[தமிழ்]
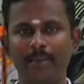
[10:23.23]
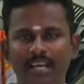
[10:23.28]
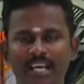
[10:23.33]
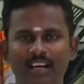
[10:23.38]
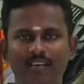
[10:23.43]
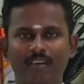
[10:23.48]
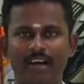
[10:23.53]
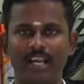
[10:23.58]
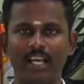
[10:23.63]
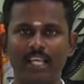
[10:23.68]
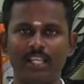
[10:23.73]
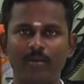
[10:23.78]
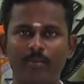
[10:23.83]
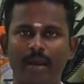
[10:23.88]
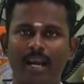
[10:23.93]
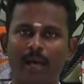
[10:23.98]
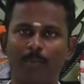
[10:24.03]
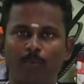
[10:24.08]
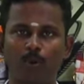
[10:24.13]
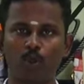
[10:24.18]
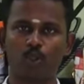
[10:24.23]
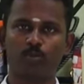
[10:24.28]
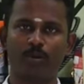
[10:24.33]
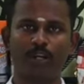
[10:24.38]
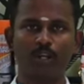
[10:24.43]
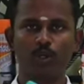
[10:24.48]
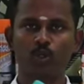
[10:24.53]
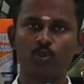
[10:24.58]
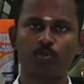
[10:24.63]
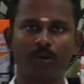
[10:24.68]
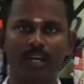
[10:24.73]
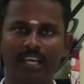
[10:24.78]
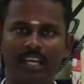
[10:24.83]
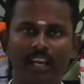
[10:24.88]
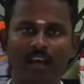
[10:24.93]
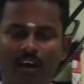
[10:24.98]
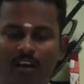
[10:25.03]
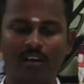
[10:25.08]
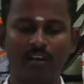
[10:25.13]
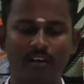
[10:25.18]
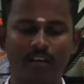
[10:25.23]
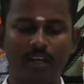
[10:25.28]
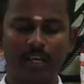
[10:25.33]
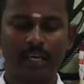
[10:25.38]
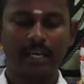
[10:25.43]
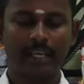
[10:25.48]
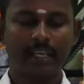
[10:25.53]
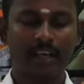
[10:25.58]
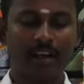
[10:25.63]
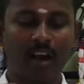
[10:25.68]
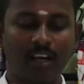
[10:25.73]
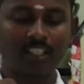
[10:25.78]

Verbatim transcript: கெமிக்கல் வேணாலும் இது மேலே அப்ரோச் பண்ணி யூஸ் பண்ணிக்கலாம் நீங்கள்